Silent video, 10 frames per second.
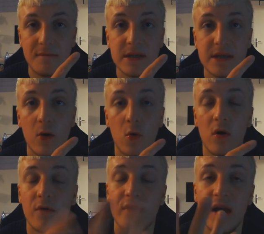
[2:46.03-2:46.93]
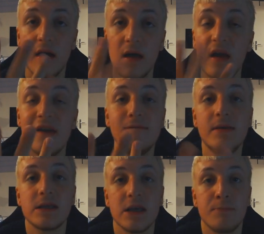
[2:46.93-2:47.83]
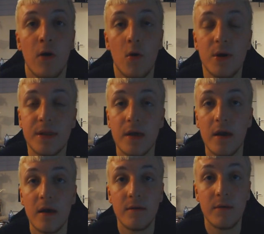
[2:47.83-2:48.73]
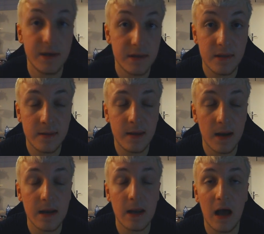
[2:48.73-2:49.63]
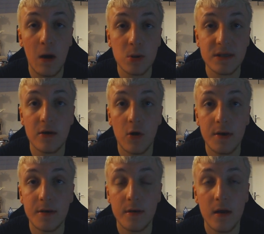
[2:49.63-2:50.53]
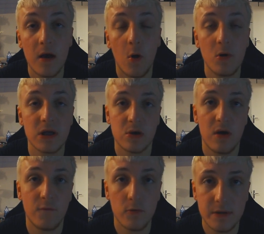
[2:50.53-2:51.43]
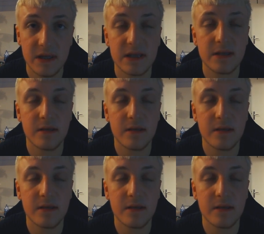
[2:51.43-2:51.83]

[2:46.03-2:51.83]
Dann wisst ihr auch ungefähr, wie es sich bei euch in, drin danach aussehen könnte und dass euer Wund